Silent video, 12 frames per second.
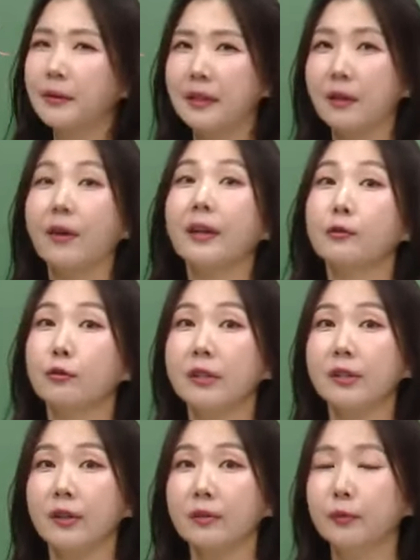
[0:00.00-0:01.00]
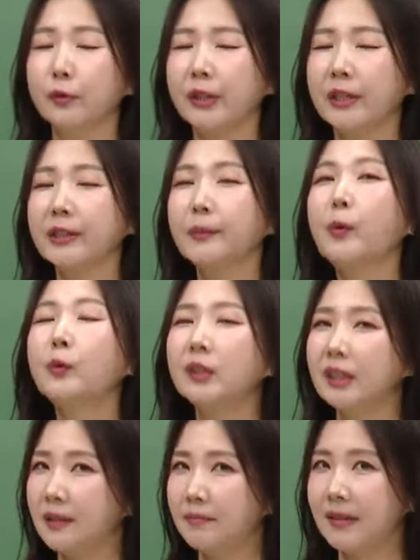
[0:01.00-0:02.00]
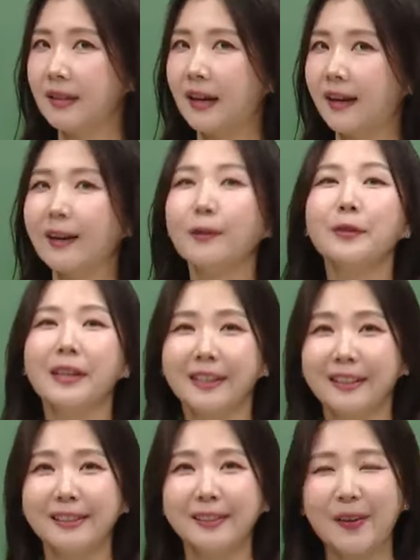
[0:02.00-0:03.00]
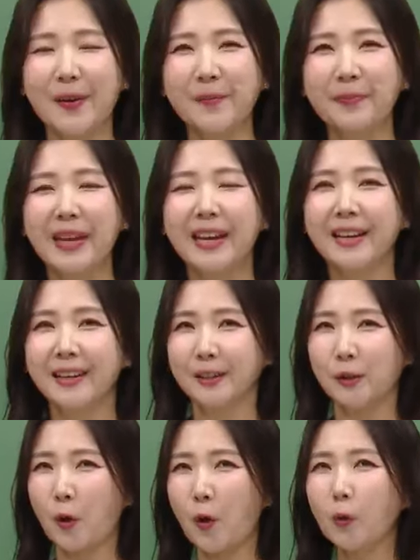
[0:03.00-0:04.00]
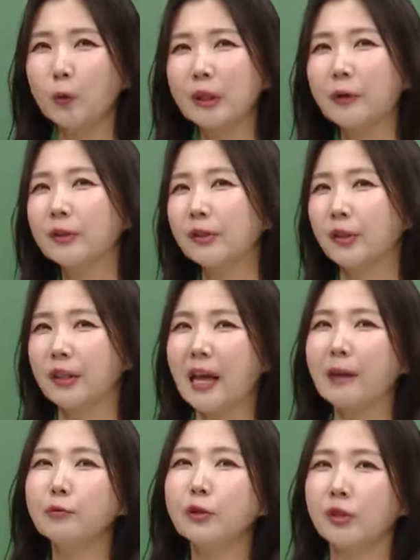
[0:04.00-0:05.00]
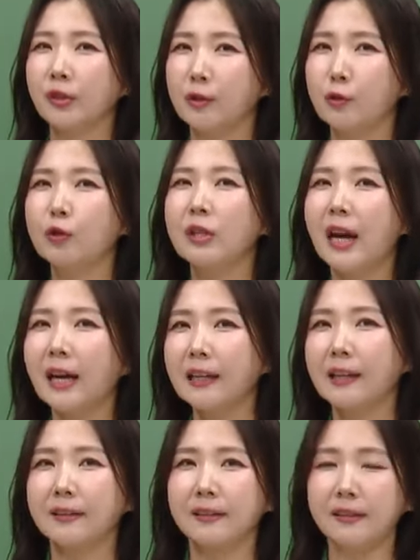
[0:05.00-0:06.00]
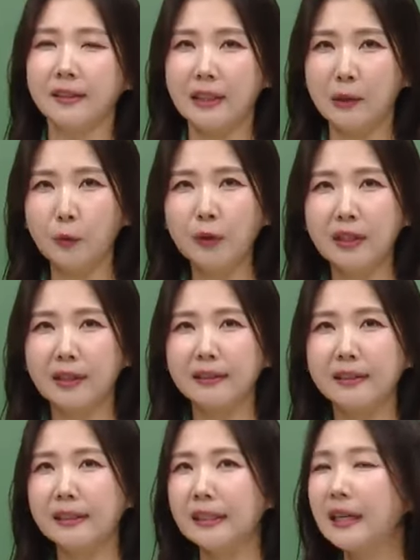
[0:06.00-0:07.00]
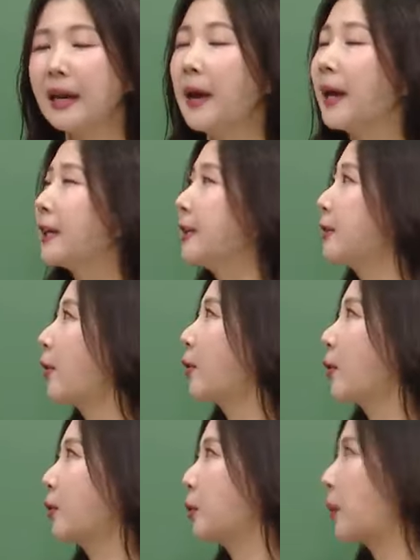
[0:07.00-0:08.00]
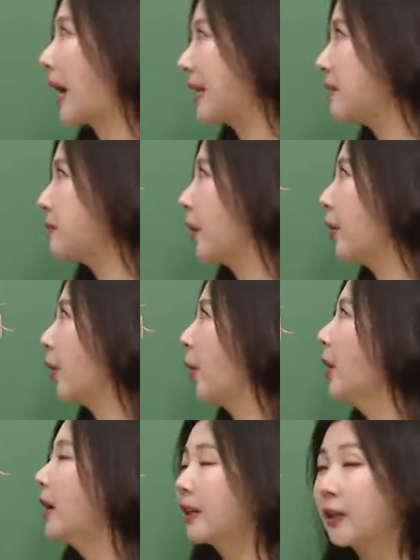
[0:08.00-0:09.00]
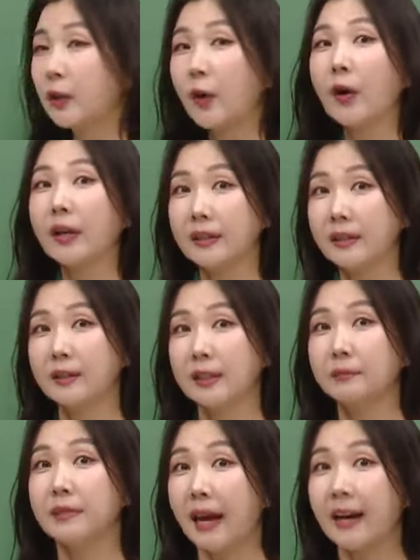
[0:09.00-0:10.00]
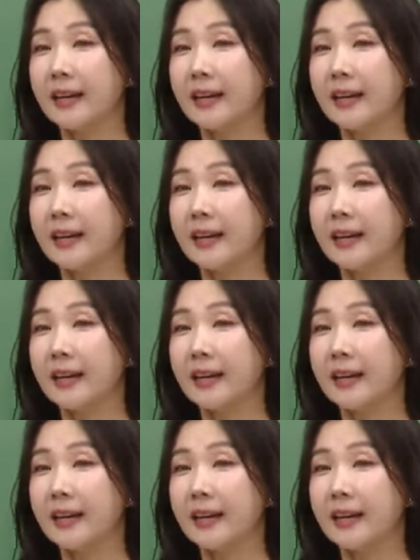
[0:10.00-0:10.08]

이러한 윤리적인 문제의 본질입니다. 라고 얘기했어요. 저 고차원적인 학문적인 윤리학이라든지 이론이라든지 그런 것도 아니며 그러한 지금 내가